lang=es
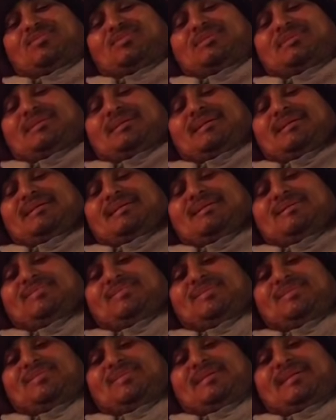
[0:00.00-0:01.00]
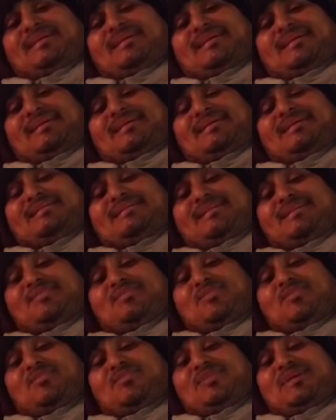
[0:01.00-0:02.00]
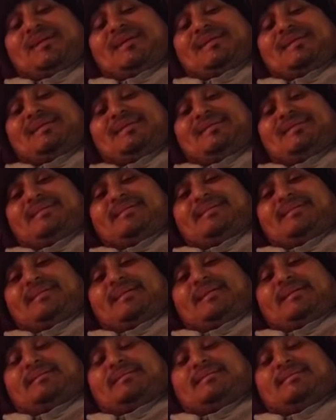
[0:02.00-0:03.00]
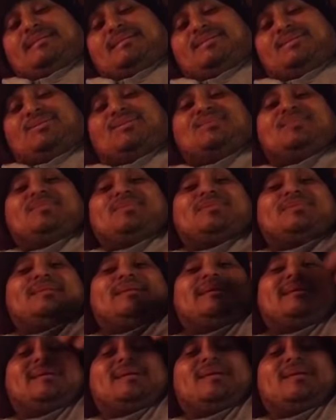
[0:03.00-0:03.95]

¿cómo están? Espero que estén muy bien. Gracias a todos por estar